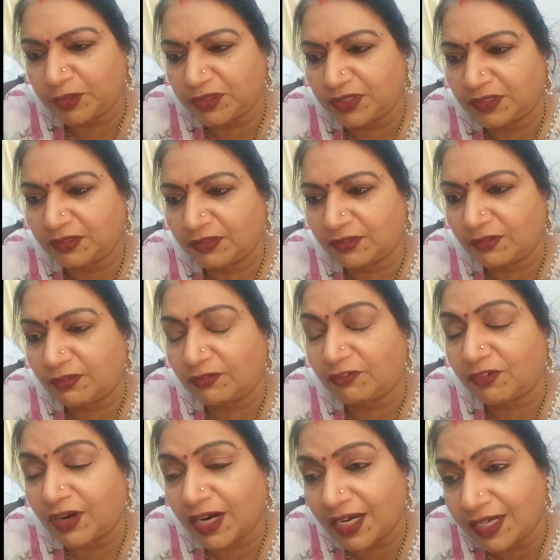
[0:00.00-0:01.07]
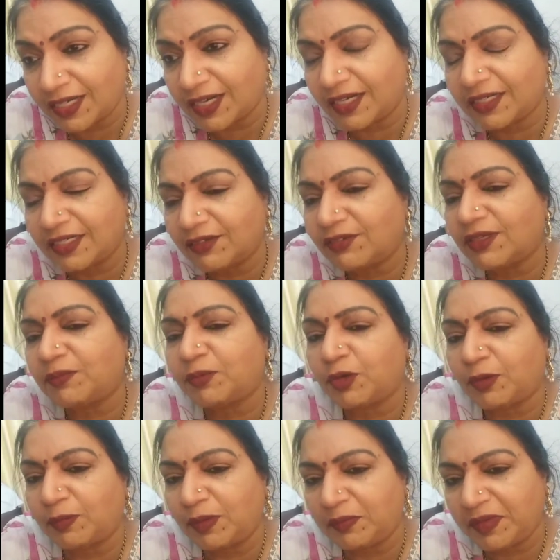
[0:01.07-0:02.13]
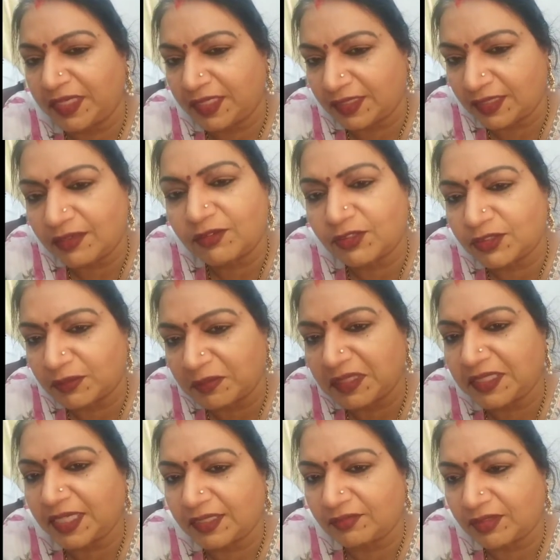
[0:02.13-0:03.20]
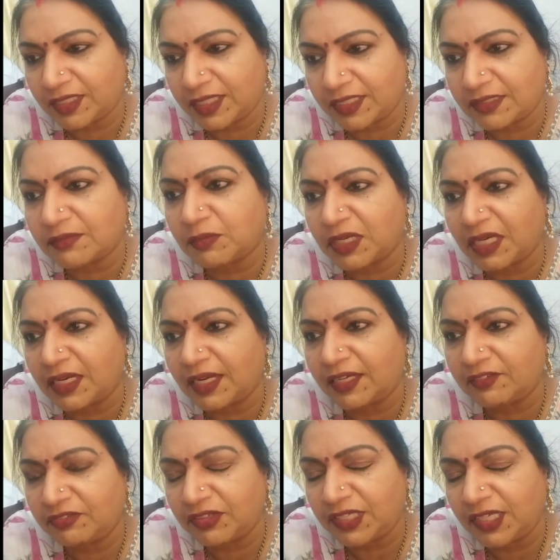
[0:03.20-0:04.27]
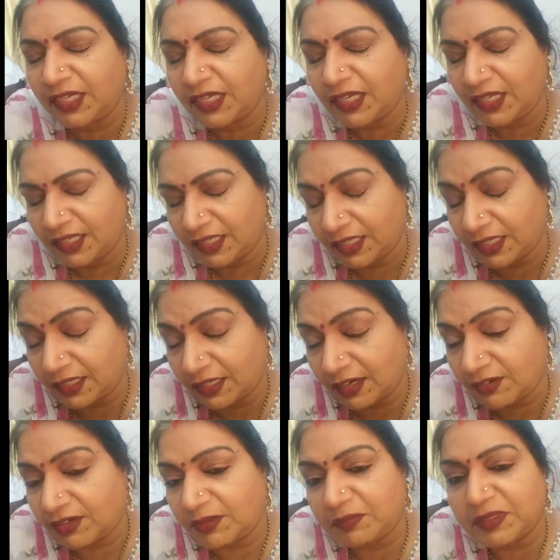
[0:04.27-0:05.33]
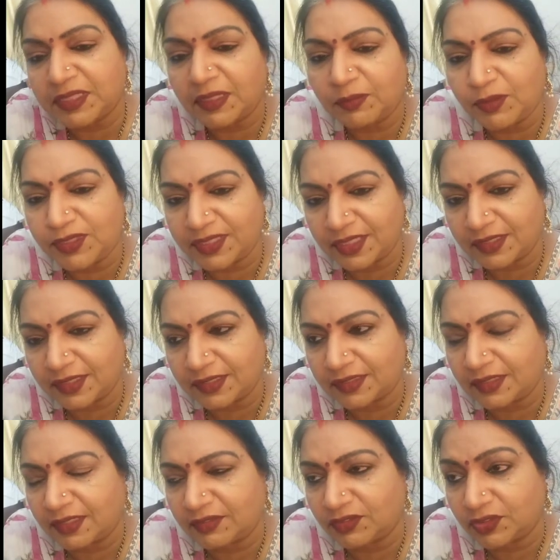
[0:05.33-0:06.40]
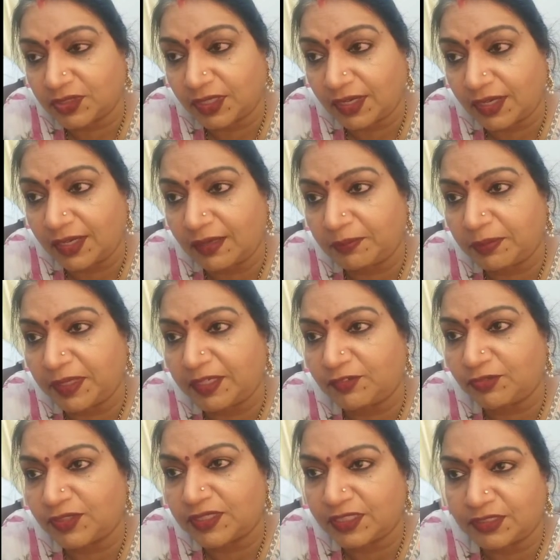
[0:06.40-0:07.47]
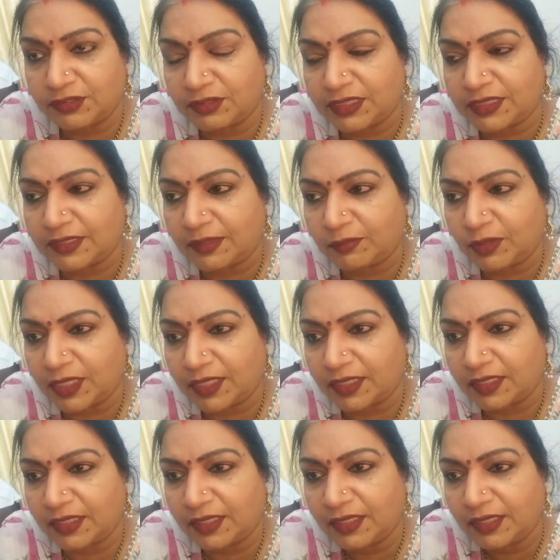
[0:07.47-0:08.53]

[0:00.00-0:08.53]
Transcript: వచ్చిందో వాళ్ళకంటే కూడా ప్రాబ్లమేటిక్గా కొంతమంది అడ్వకేట్స్ మన లైఫ్ని ఇంకా కూడా మిజరబుల్ చేసేస్తారు చాలా పెయిన్ఫుల్ సిచ్యువేషన్ అనమాట అది